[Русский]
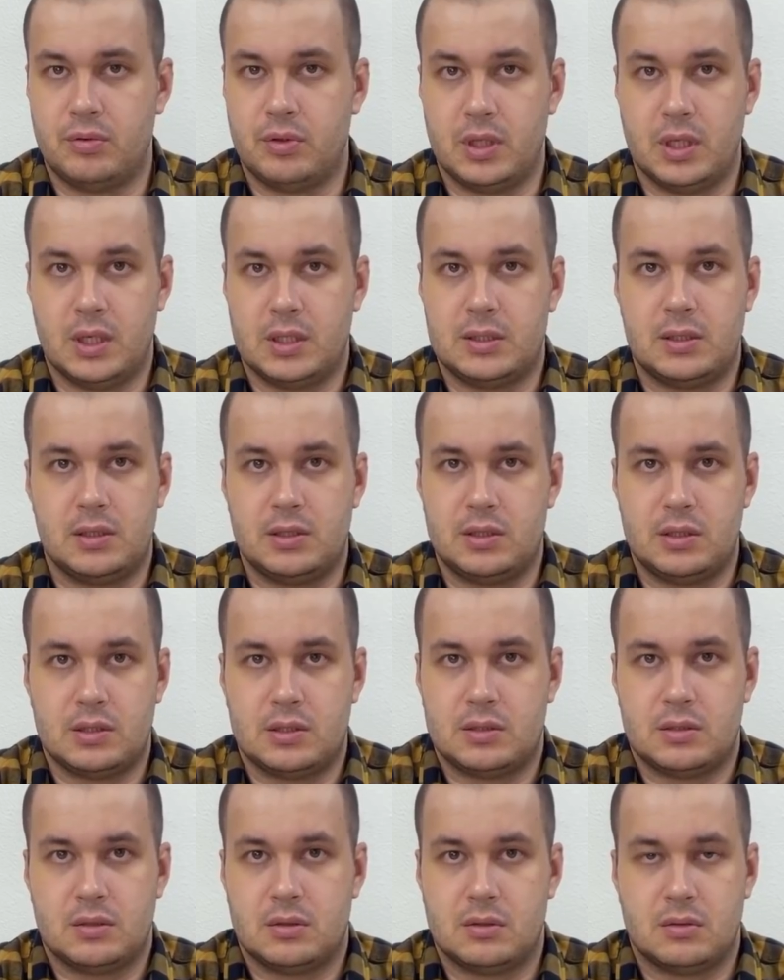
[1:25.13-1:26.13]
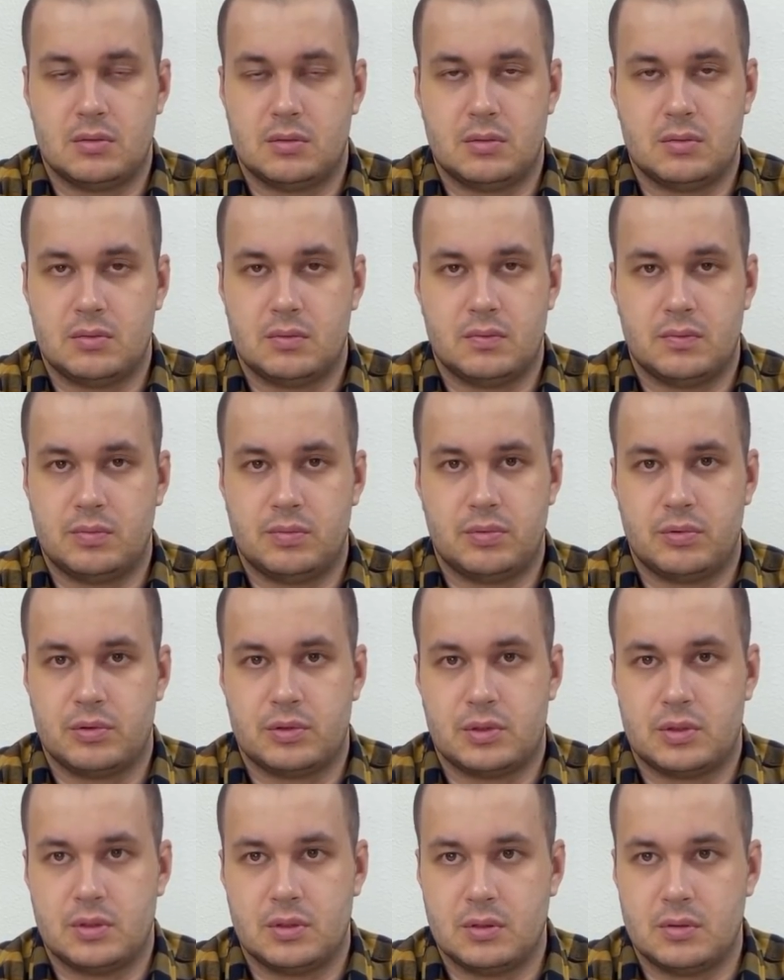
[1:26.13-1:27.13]
Я, если честно,
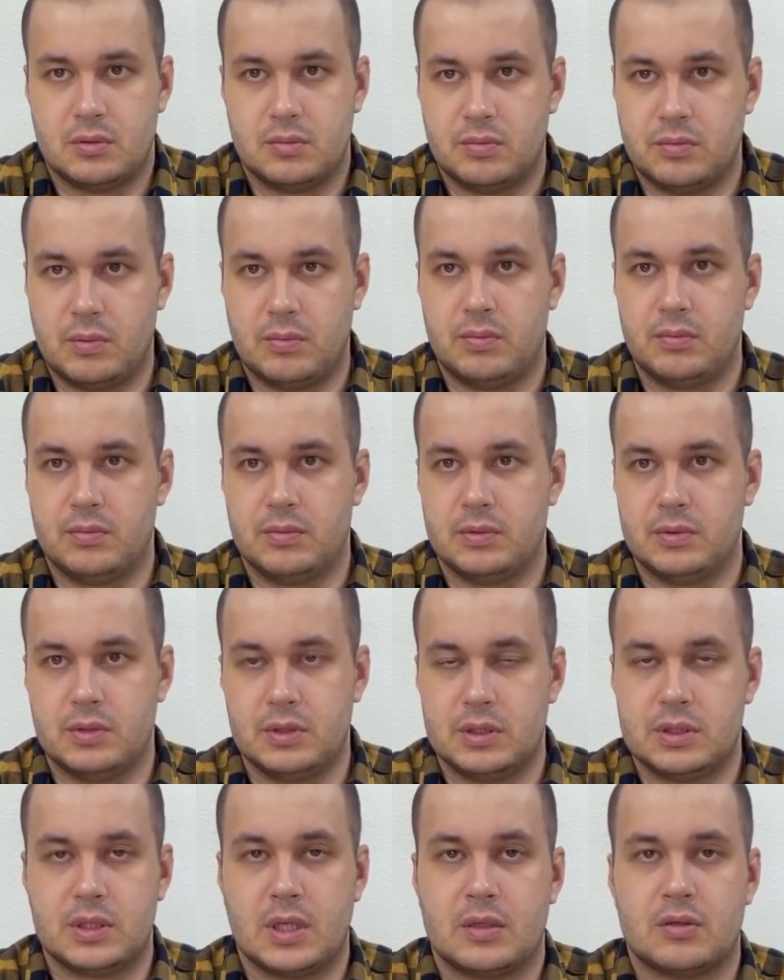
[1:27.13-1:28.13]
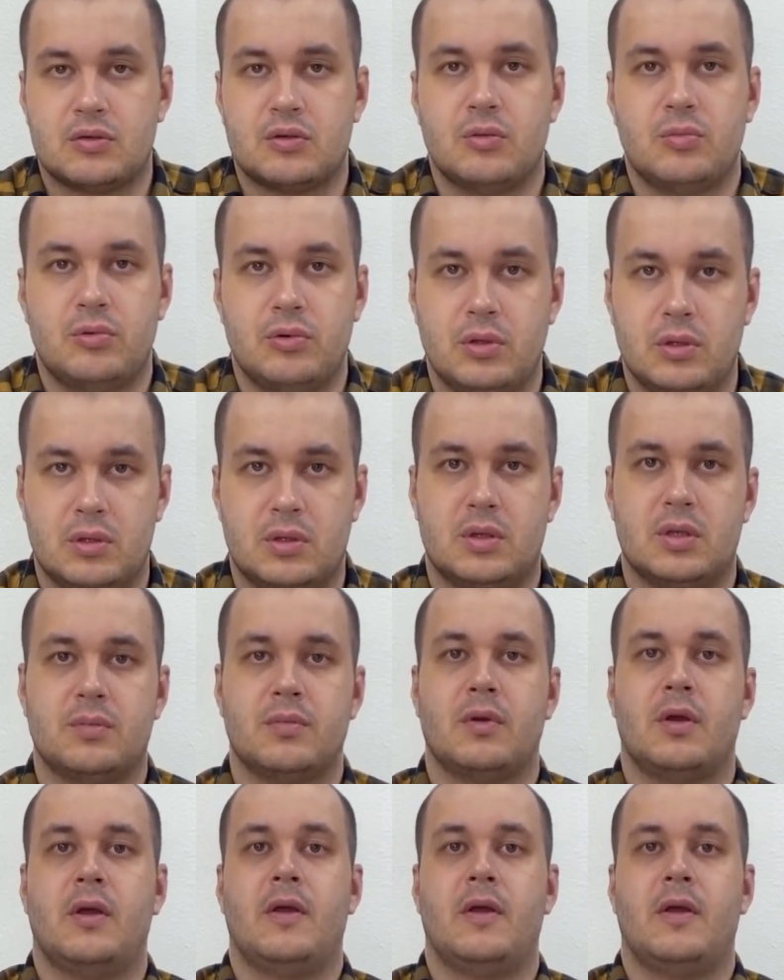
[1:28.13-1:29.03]
просто не знал, что будет там